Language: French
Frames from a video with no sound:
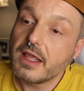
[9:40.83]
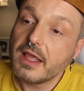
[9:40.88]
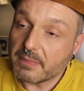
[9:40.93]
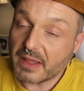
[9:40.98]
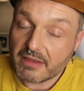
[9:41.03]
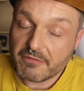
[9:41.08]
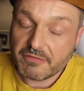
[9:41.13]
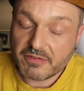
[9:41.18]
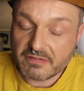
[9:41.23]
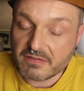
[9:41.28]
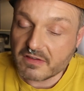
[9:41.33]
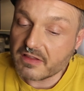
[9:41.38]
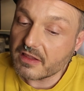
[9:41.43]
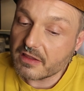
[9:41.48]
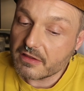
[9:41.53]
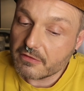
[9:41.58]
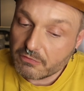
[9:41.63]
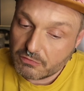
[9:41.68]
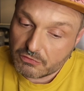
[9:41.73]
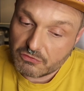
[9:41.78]
Bref, ça c'est
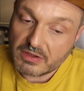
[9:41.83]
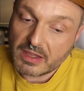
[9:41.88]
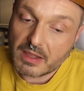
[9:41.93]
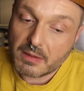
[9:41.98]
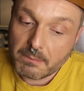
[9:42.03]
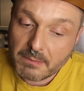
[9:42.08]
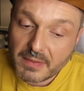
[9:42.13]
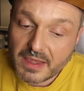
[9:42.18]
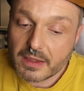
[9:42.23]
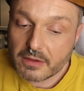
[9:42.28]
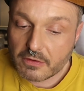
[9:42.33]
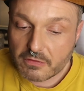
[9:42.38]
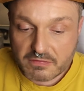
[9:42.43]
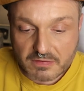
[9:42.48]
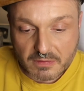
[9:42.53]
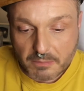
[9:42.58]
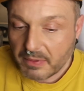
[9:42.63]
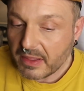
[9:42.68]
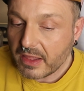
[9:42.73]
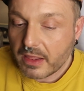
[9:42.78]
un sujet. Mais
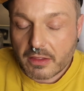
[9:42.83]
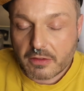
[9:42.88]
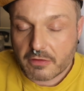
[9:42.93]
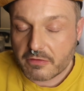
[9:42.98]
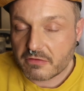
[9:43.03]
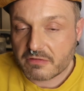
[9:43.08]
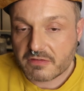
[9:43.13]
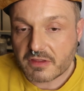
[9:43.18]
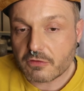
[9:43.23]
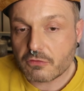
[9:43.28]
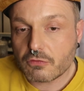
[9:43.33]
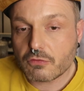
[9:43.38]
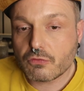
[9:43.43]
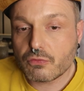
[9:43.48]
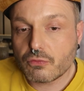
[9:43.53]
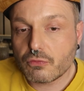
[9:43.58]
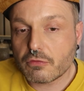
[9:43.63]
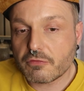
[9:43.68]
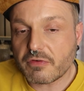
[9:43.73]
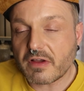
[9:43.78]
c'est pas euh, ça du tout,